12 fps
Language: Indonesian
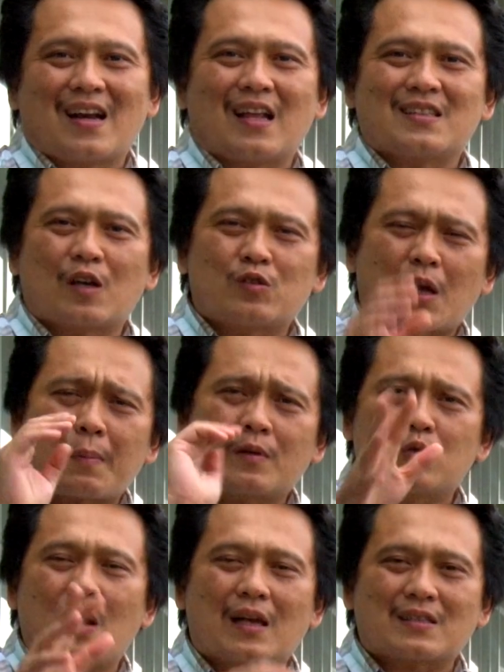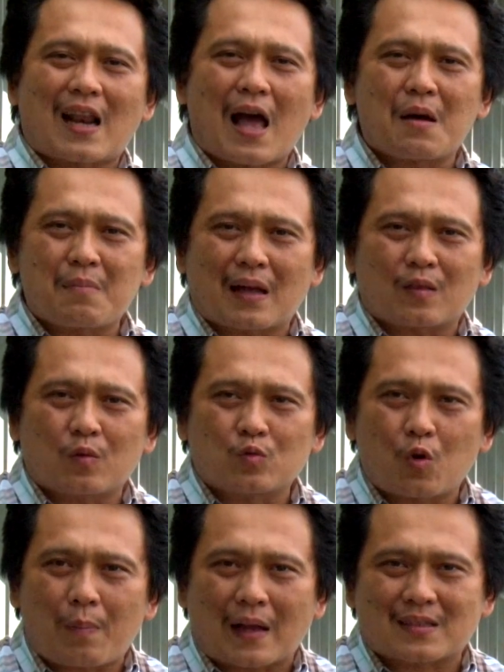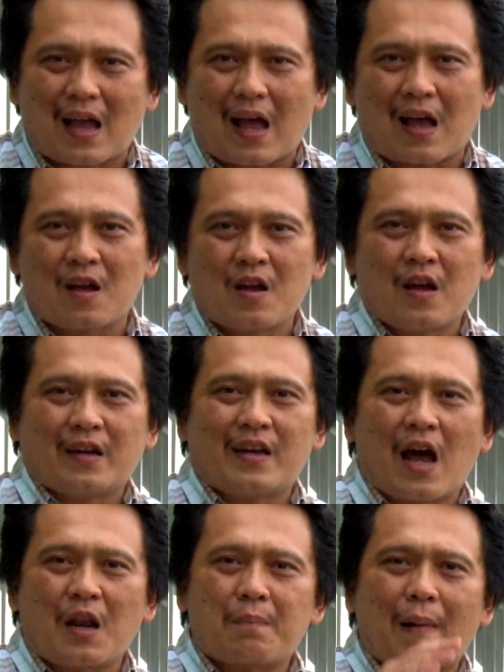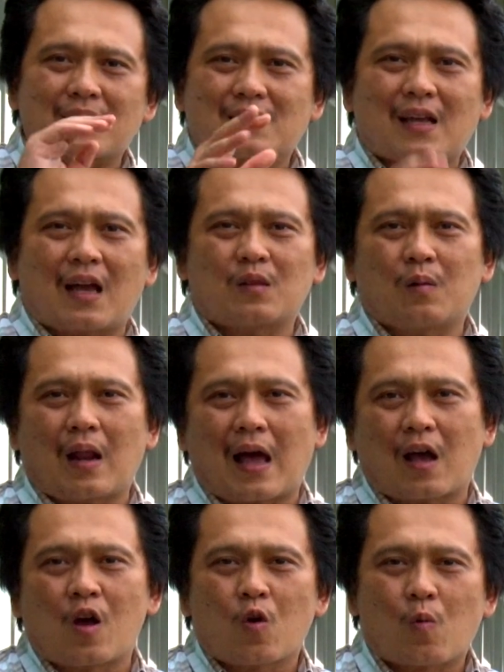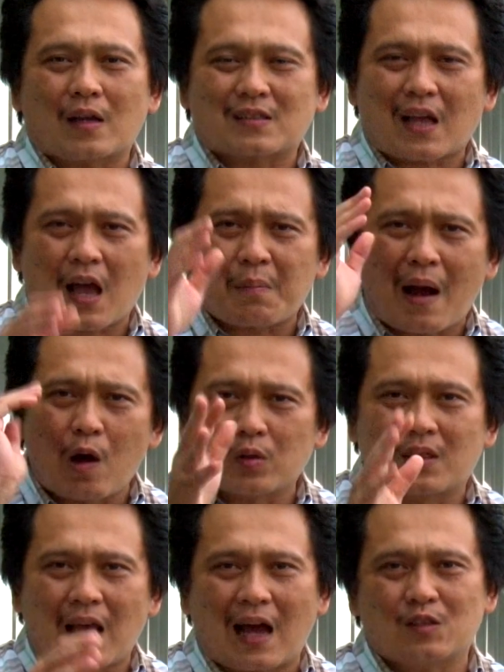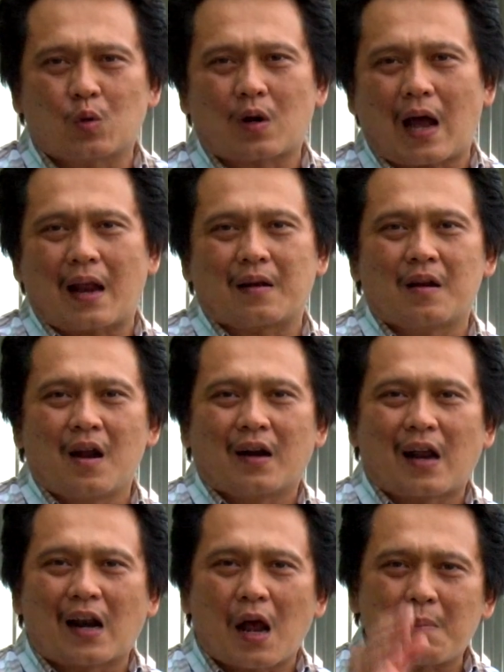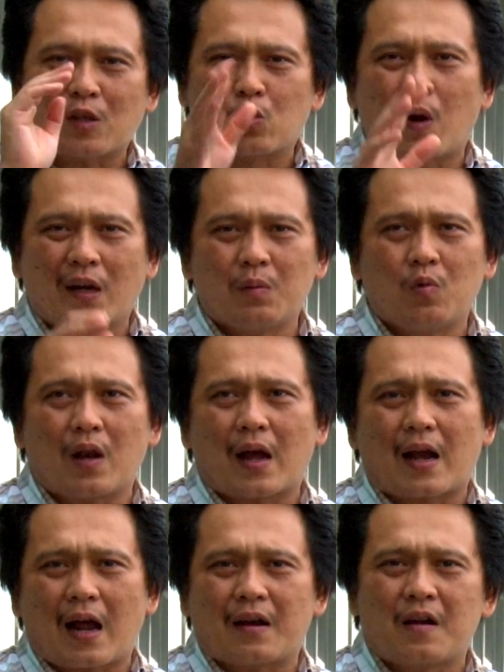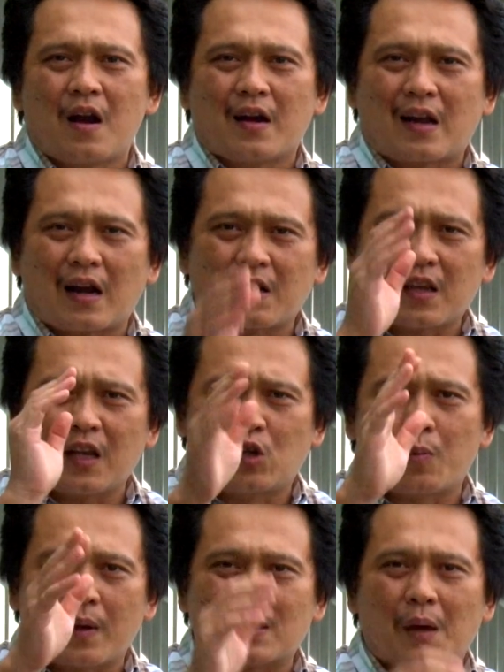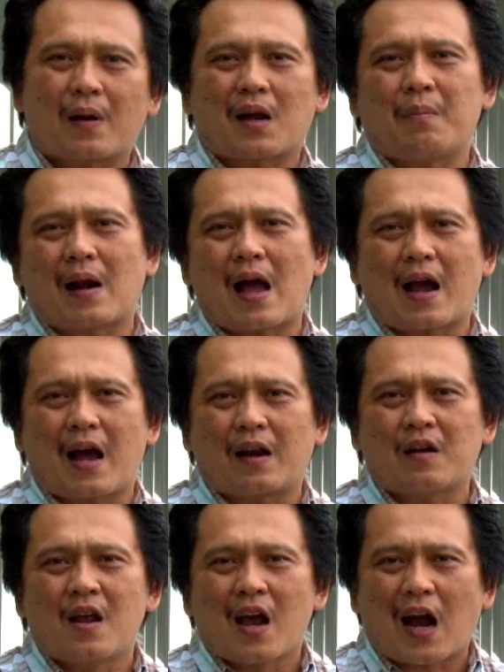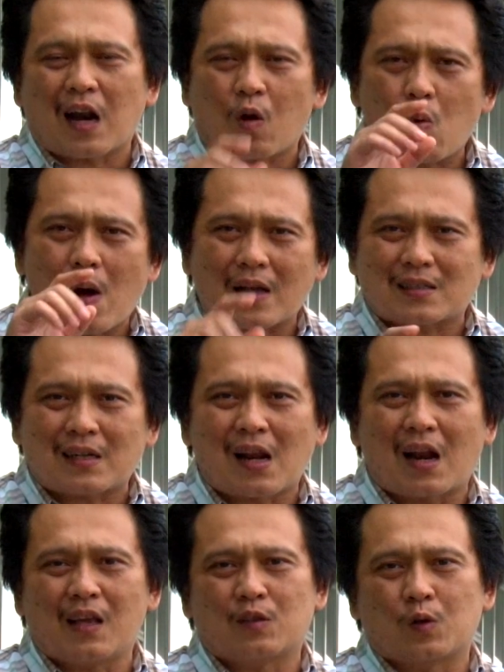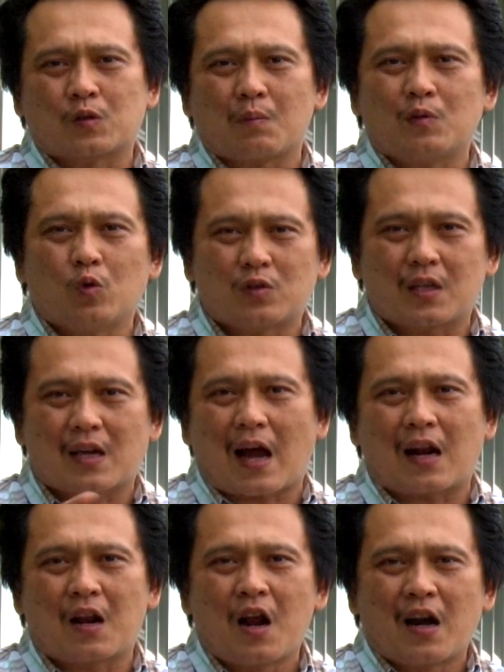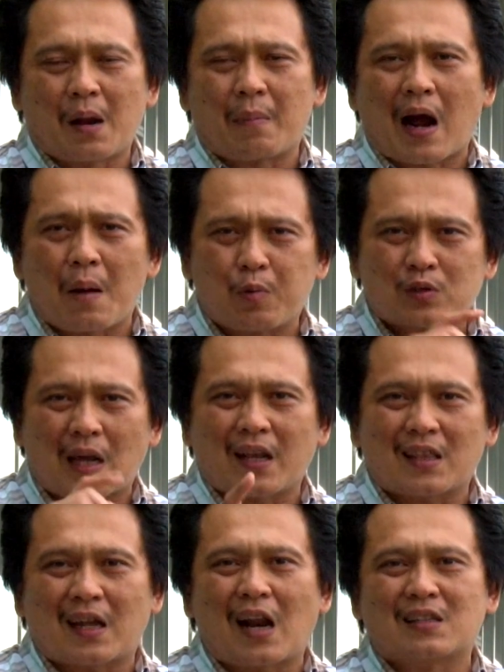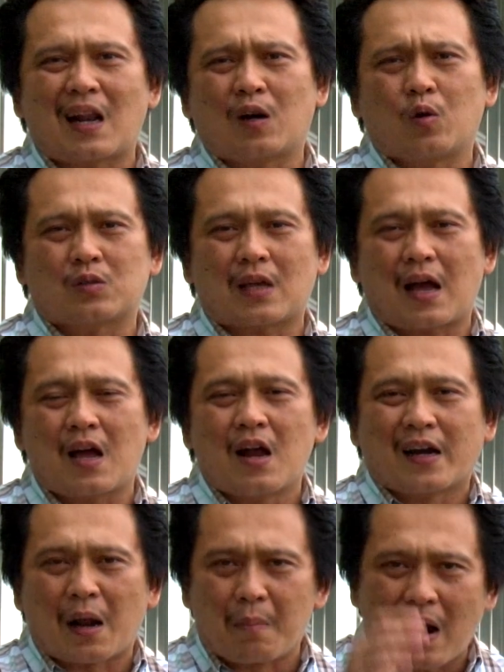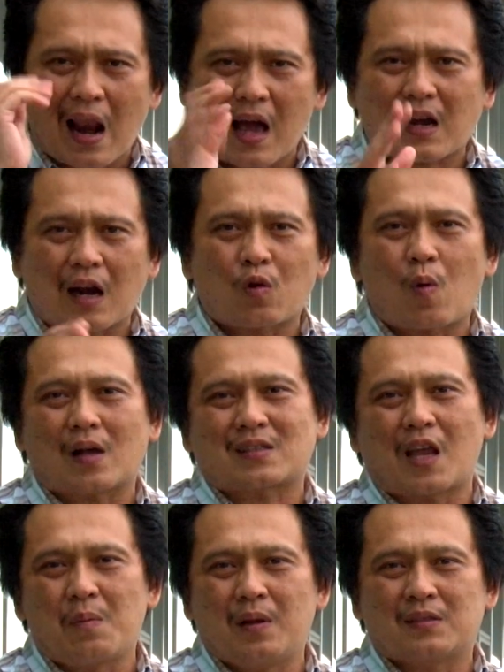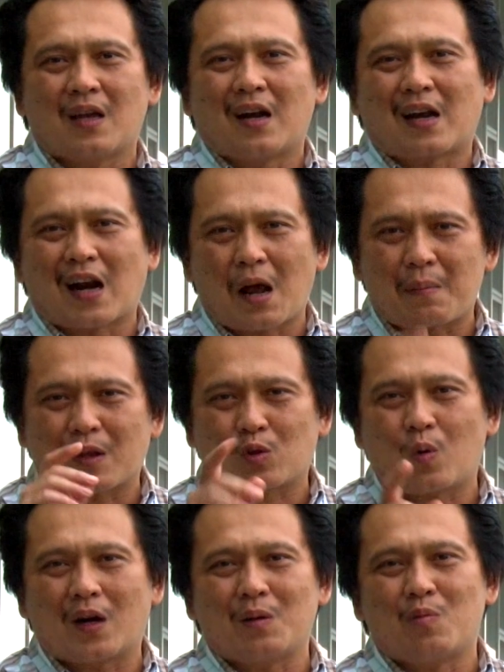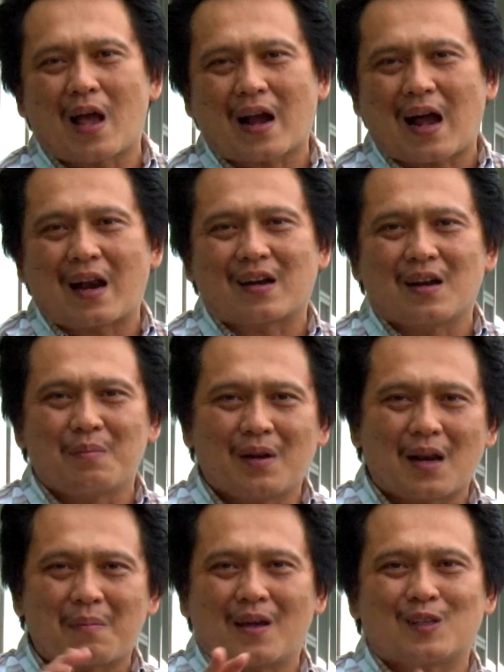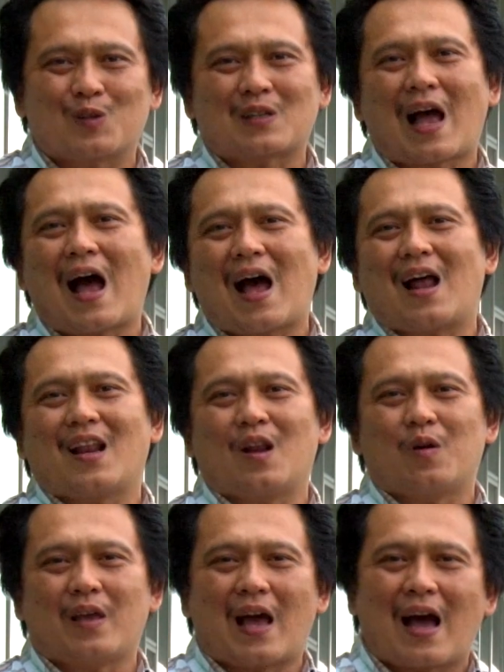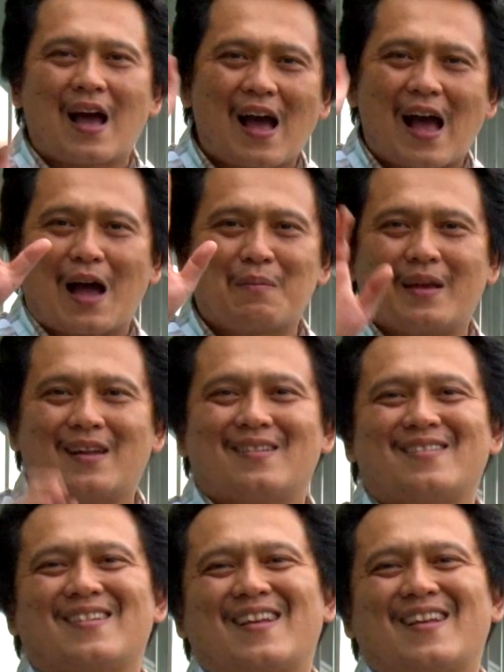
Dan saya ucapkan juga selamat untuk Paskah. Di hari Paskah itulah kuasa maut dihancurkan dan nama Tuhan dimuliakan dan hidup kita berkemenangan karena kuasa dari Yesus menyucikan dan menghapuskan kita dari segala dosa dan mengalahkan kuasa iblis dan nama Tuhan dimuliakan. Demi nama Yesus. Haleluya. Amin.